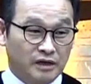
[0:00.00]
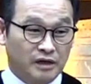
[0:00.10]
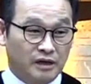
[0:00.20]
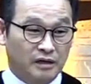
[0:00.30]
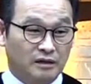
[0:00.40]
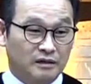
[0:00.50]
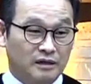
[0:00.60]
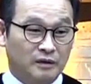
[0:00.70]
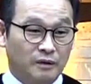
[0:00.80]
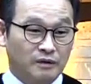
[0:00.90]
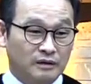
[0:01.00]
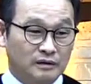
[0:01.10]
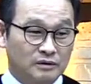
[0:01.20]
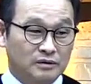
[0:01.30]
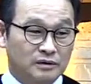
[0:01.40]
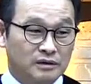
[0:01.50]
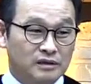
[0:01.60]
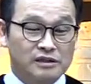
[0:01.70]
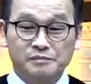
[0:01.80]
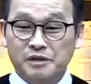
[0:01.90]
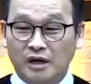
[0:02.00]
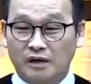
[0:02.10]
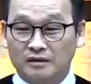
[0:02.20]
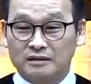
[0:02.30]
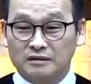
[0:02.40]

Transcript: 때가 있습니다.